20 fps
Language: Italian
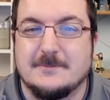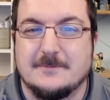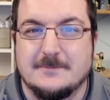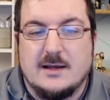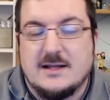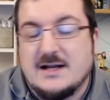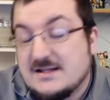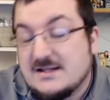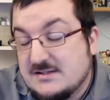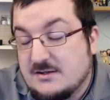
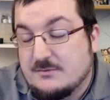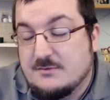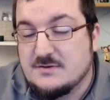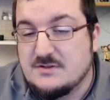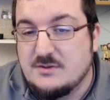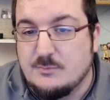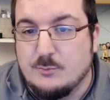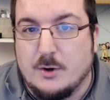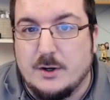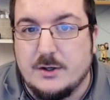Grazie a
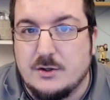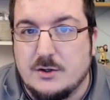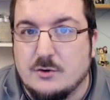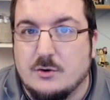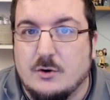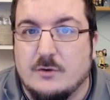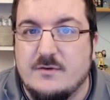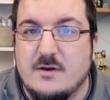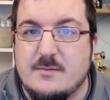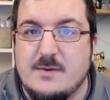questi buoni io
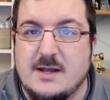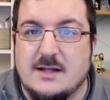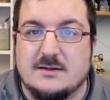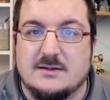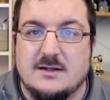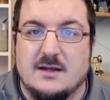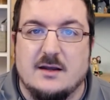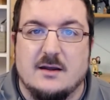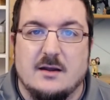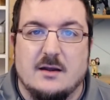
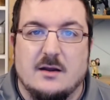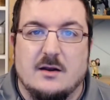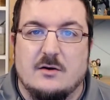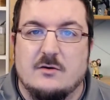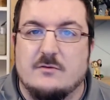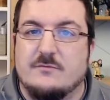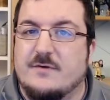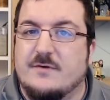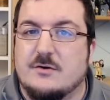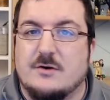ovviamente
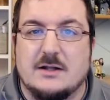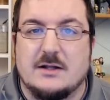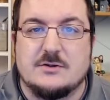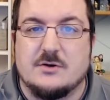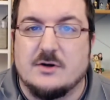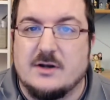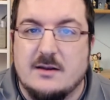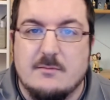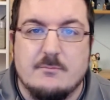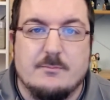non farò altro
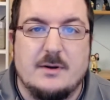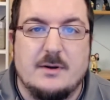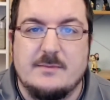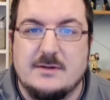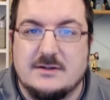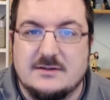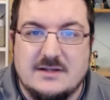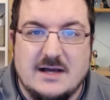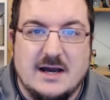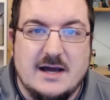che
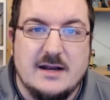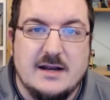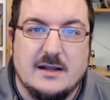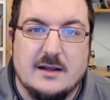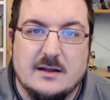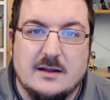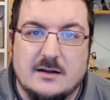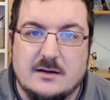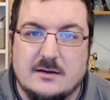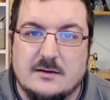
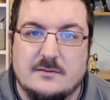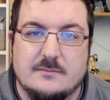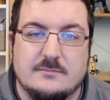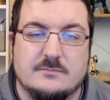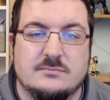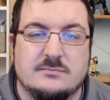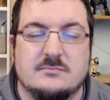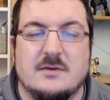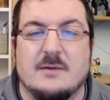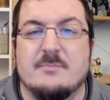implementare...
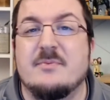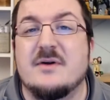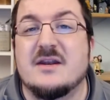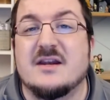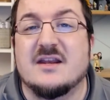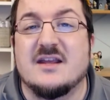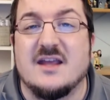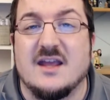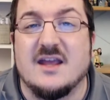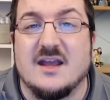Ma
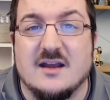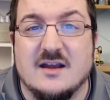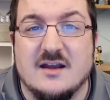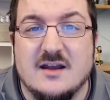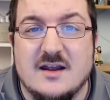perché?